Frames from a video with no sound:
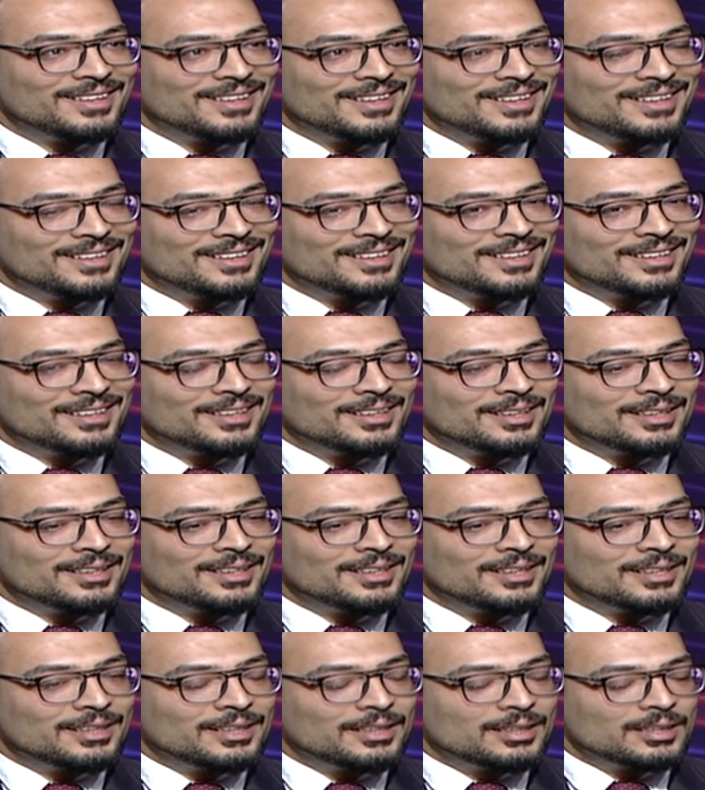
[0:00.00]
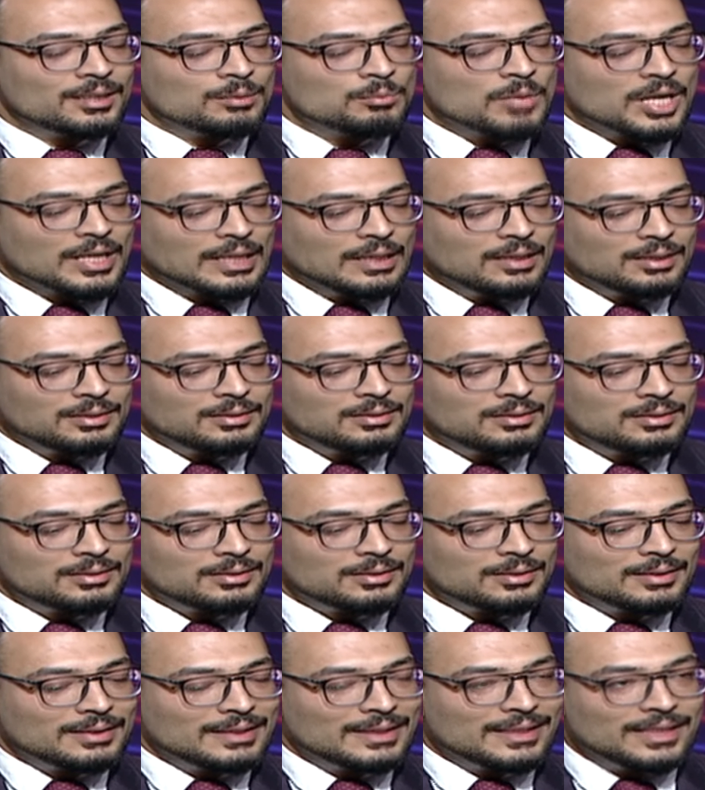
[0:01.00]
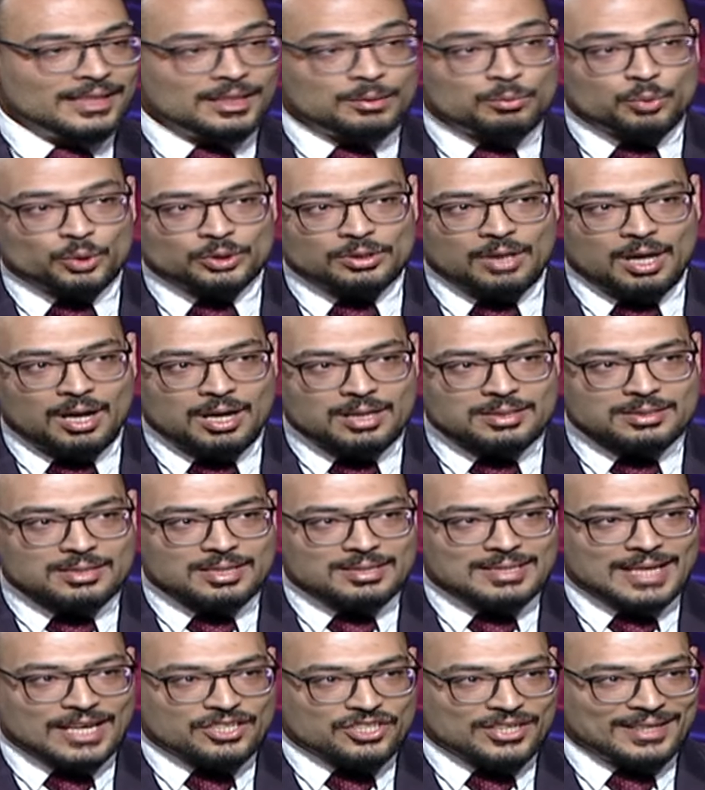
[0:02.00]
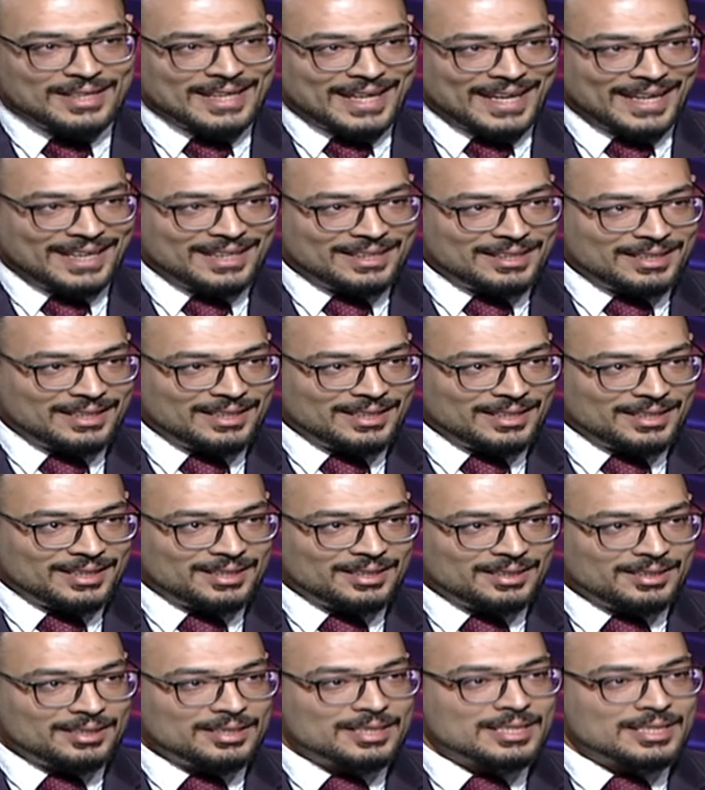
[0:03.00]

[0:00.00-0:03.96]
المريض للمتخصص عشان نعالج الايه